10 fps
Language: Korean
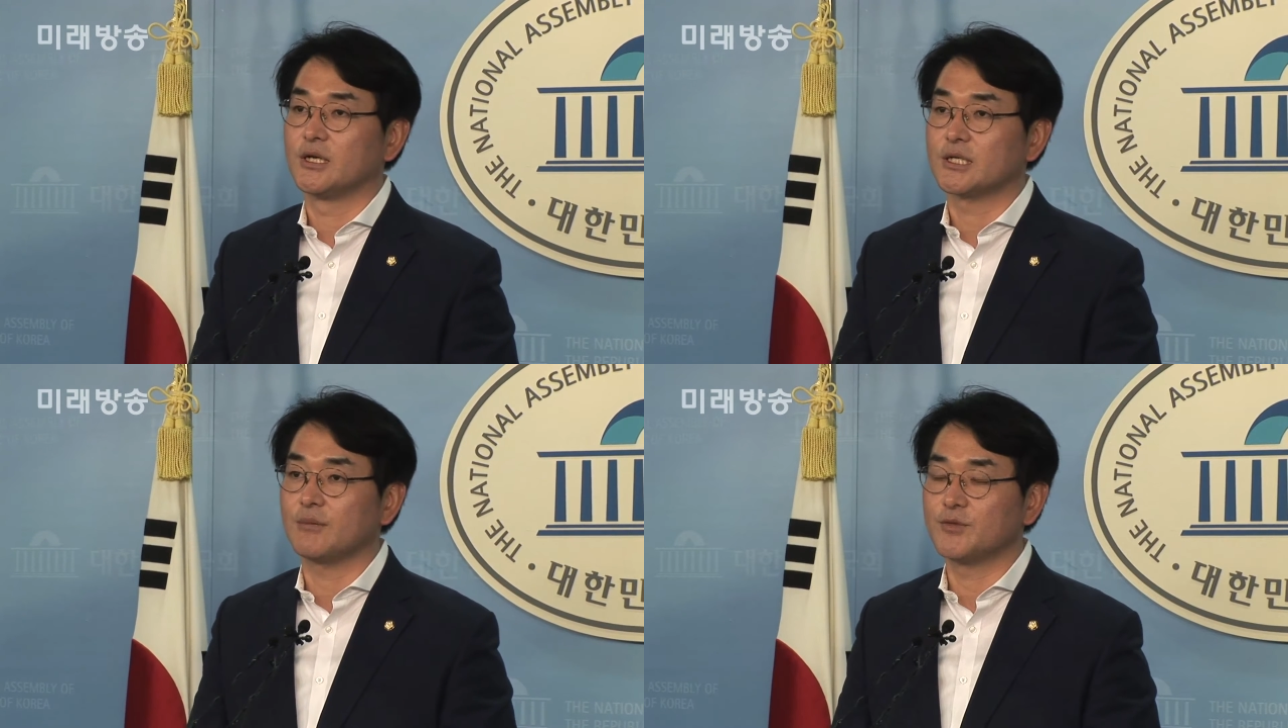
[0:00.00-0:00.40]

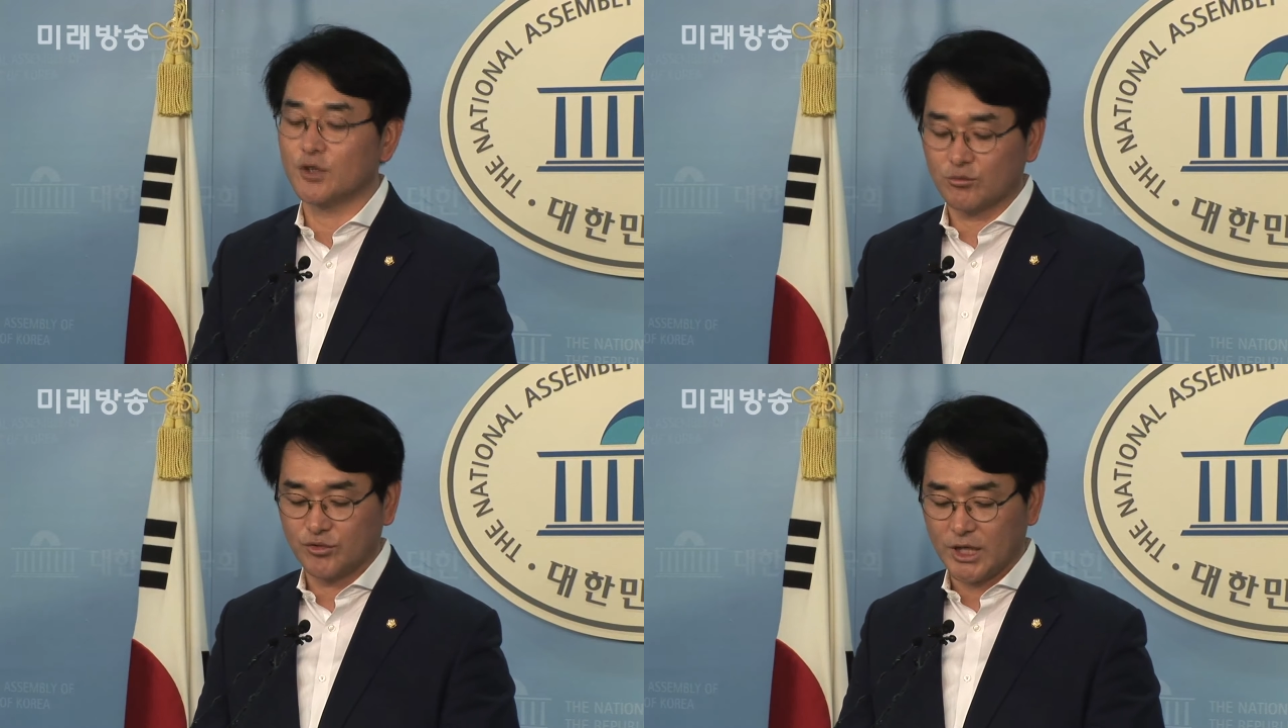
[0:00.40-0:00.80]

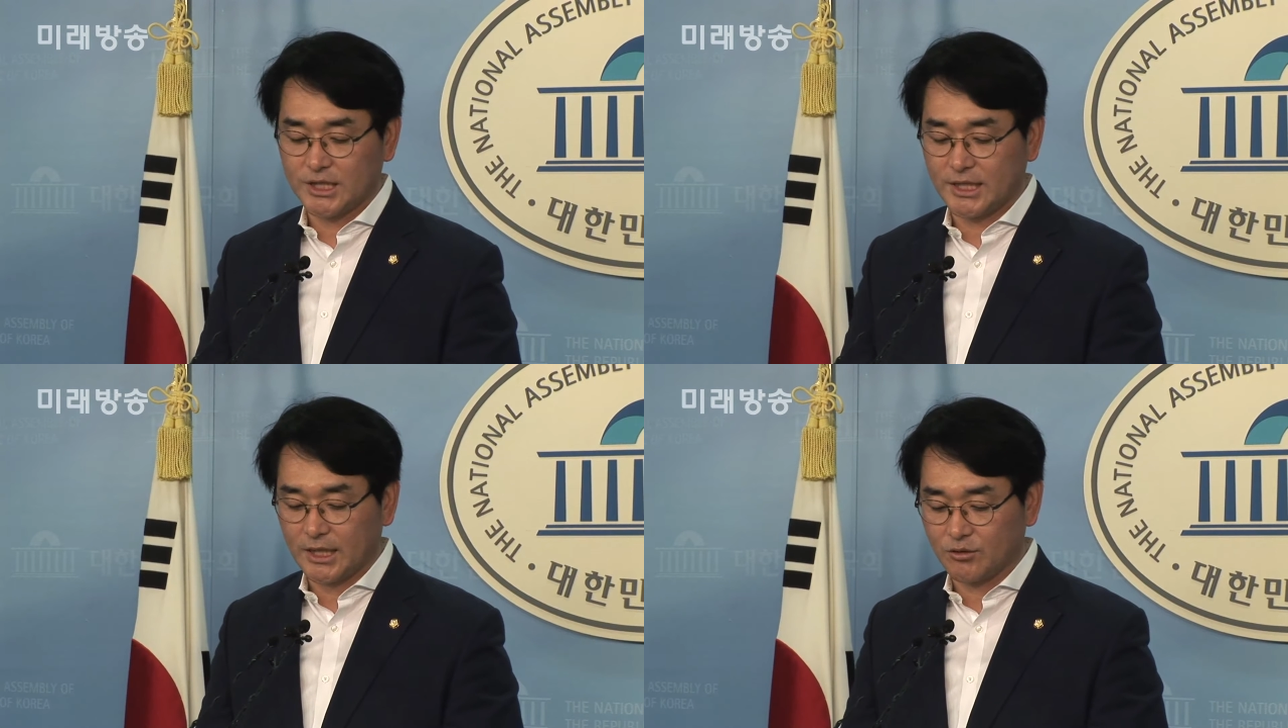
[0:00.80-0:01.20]

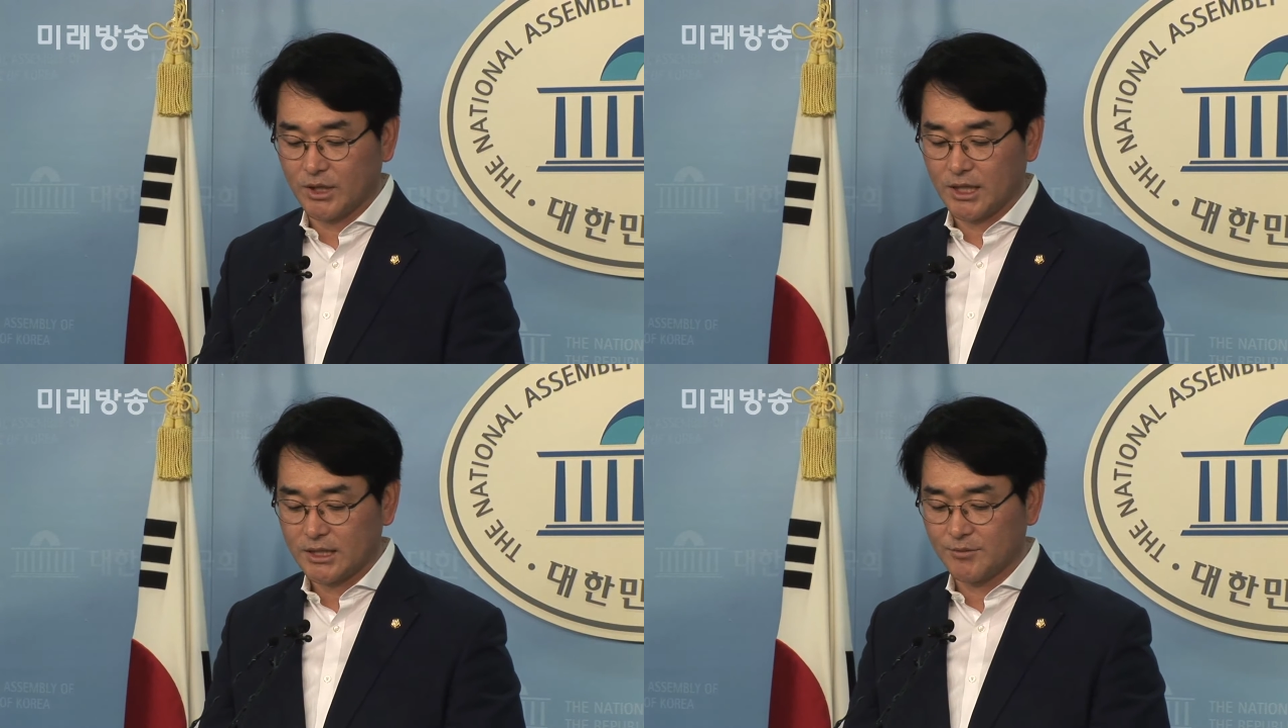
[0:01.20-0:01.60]

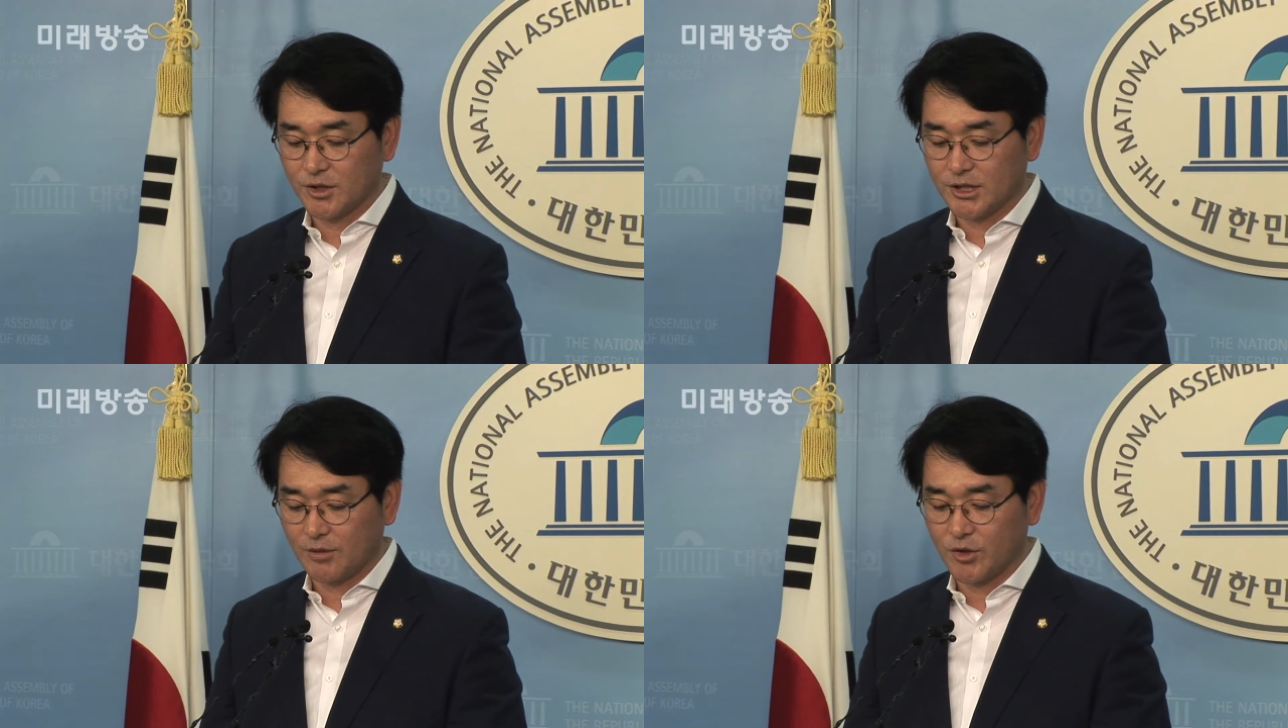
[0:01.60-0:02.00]
삼성문화재단과
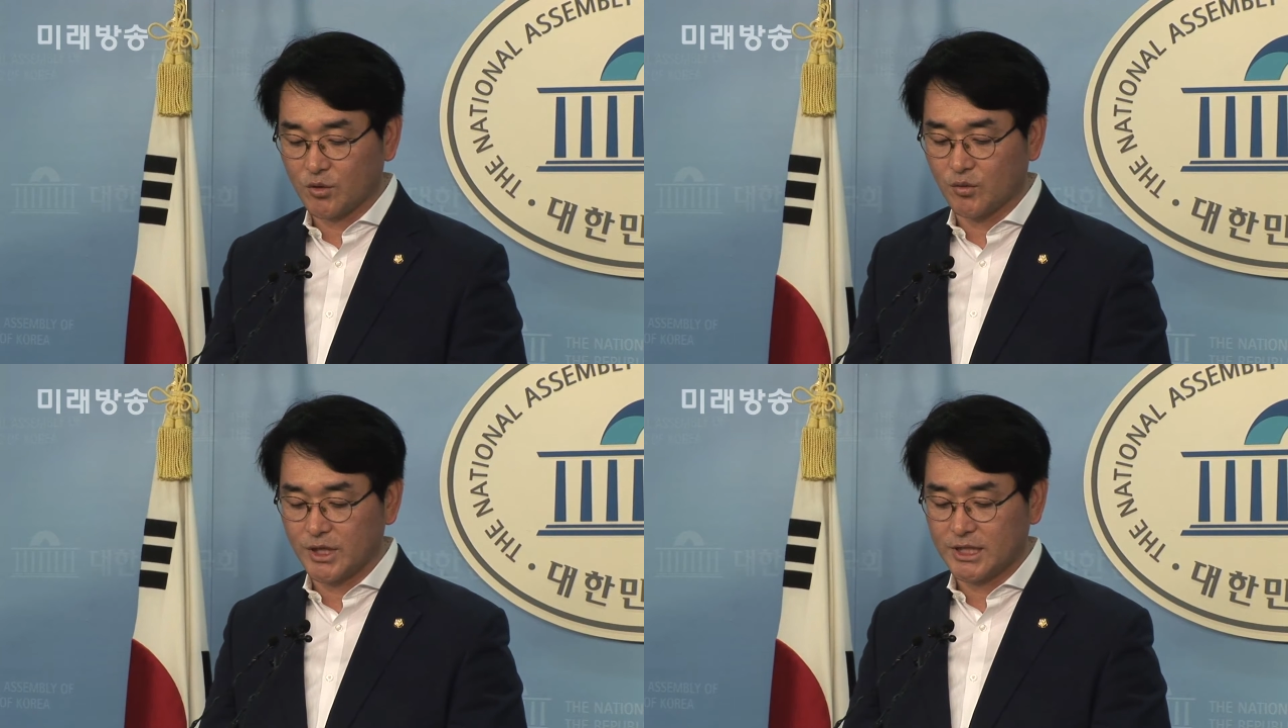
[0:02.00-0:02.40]

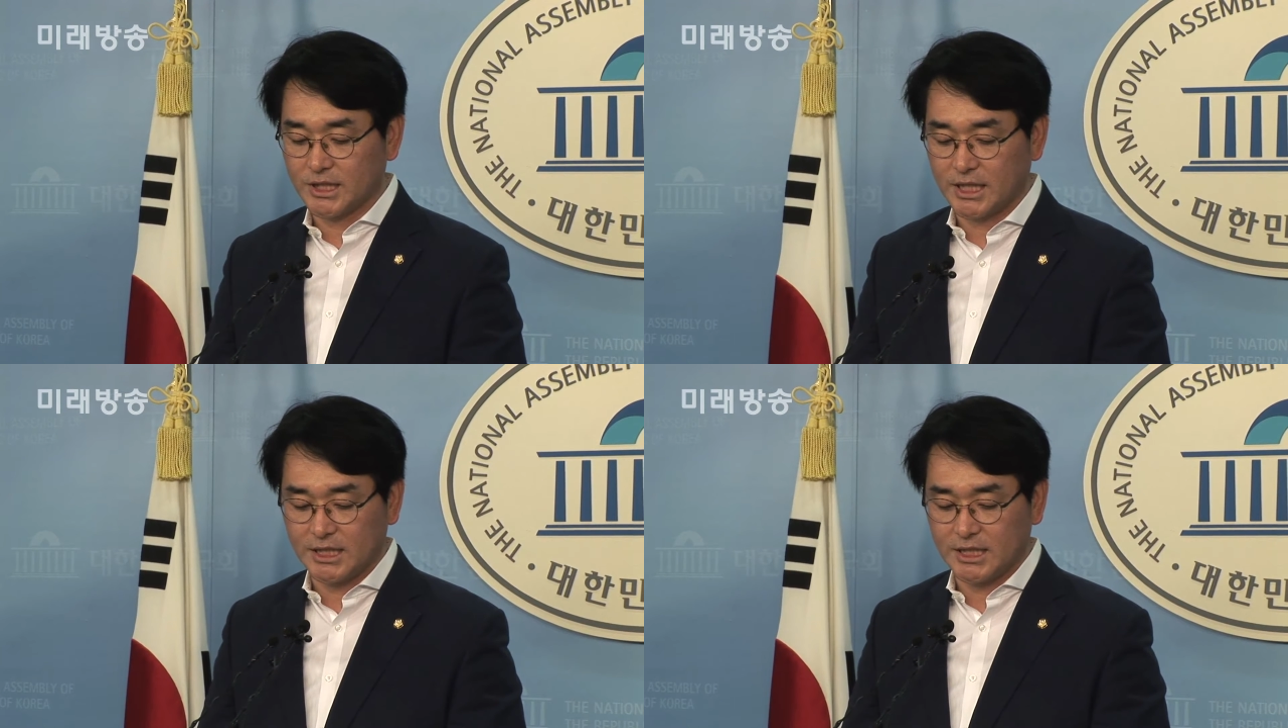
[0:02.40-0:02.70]
삼성생명공익재단